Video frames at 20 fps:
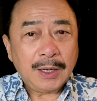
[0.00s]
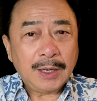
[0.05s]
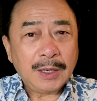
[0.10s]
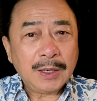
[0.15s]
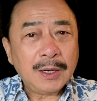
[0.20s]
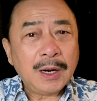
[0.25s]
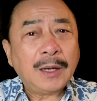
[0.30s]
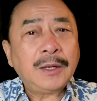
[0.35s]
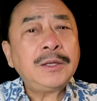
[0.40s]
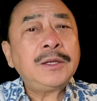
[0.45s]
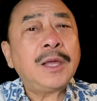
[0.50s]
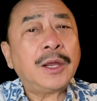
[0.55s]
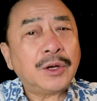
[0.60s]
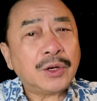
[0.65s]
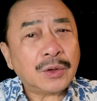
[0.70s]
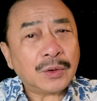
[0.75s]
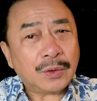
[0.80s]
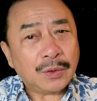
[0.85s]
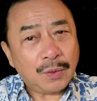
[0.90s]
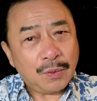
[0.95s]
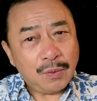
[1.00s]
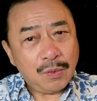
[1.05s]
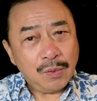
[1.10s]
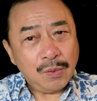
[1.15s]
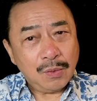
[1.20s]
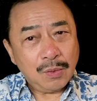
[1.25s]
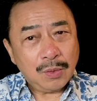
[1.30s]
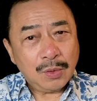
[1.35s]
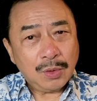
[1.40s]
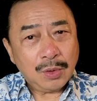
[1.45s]
đứng nhìn chú,
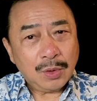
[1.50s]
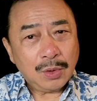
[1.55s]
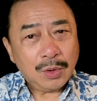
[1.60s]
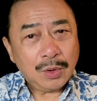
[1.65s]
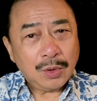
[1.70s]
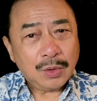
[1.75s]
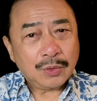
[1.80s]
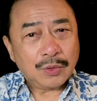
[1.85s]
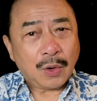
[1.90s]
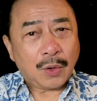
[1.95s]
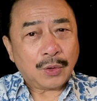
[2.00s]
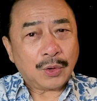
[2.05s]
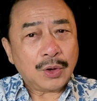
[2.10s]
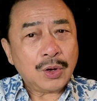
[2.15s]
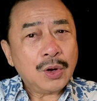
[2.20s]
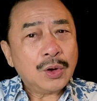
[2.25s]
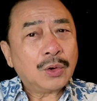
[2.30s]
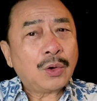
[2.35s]
rồi